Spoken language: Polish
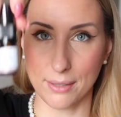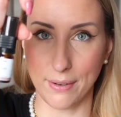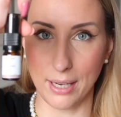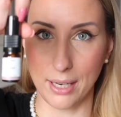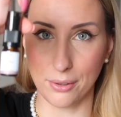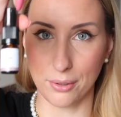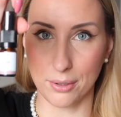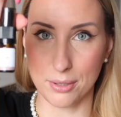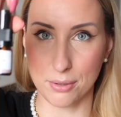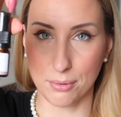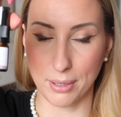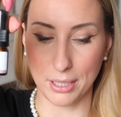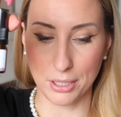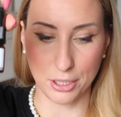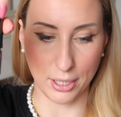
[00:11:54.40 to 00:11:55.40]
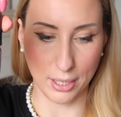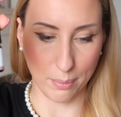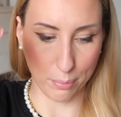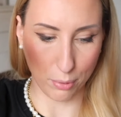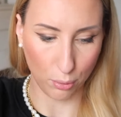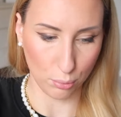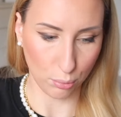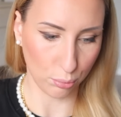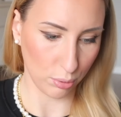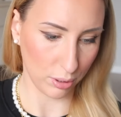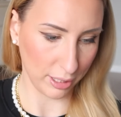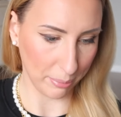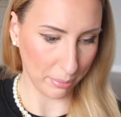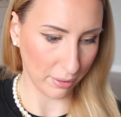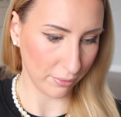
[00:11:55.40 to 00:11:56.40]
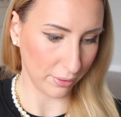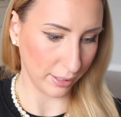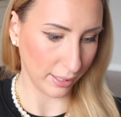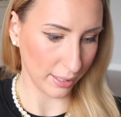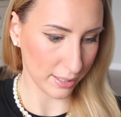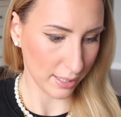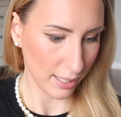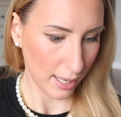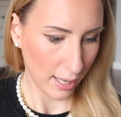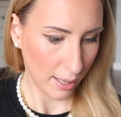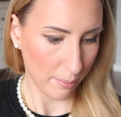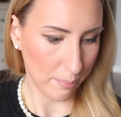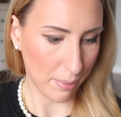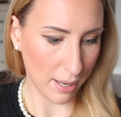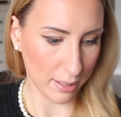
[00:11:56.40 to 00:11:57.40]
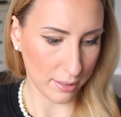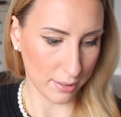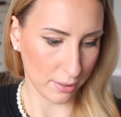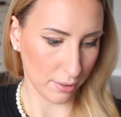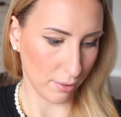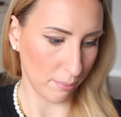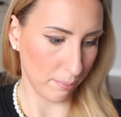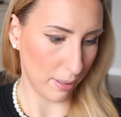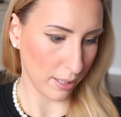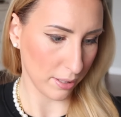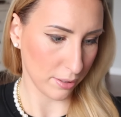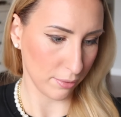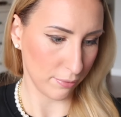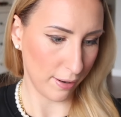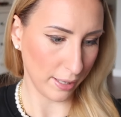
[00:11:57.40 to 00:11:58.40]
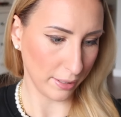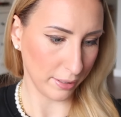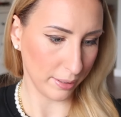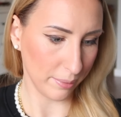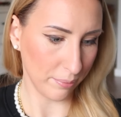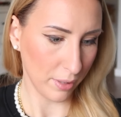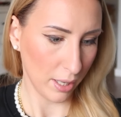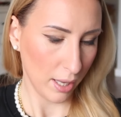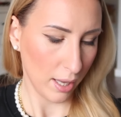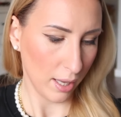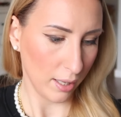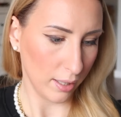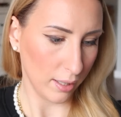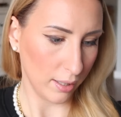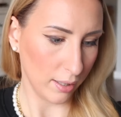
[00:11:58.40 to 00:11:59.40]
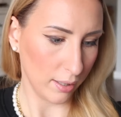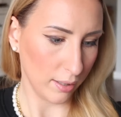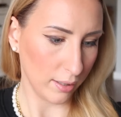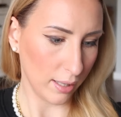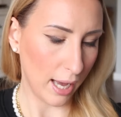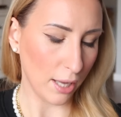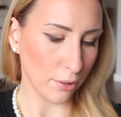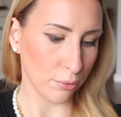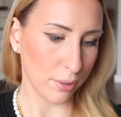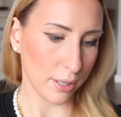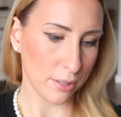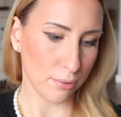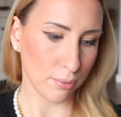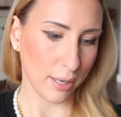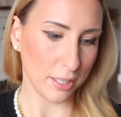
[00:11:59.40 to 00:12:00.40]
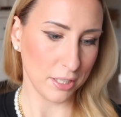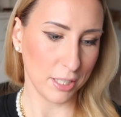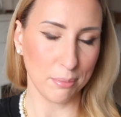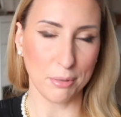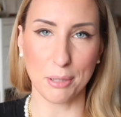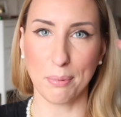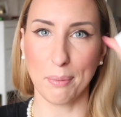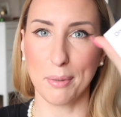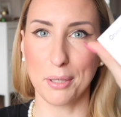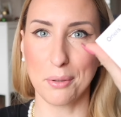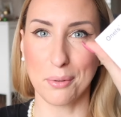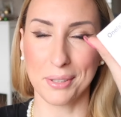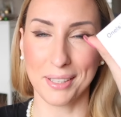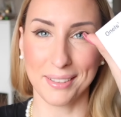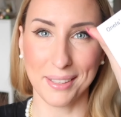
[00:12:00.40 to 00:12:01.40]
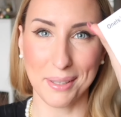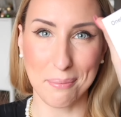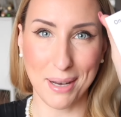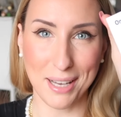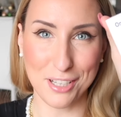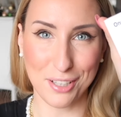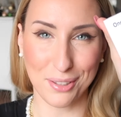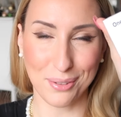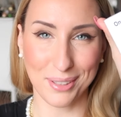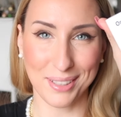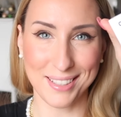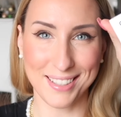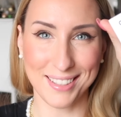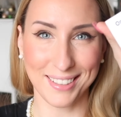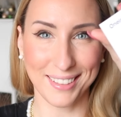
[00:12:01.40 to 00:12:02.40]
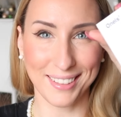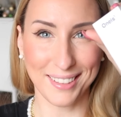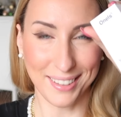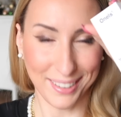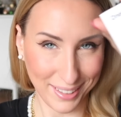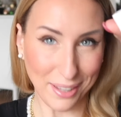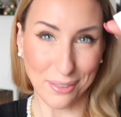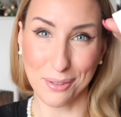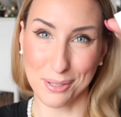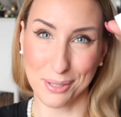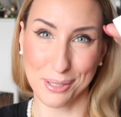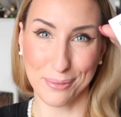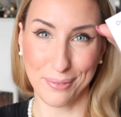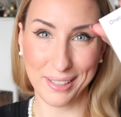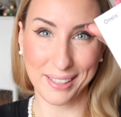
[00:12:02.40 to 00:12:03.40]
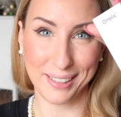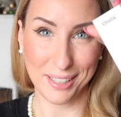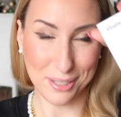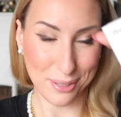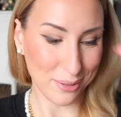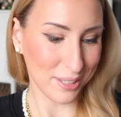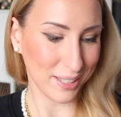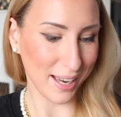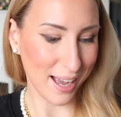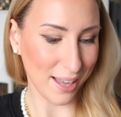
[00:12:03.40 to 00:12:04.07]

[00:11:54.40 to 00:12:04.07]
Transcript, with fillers: Skwalan to jest, słuchajcie, produkt, który naprawdę jest bardzo, bardzo fajny. E, a, tutaj słuchajcie, mi się pomyliło, ten matcha to jest e, ten do stosowania na co dzień,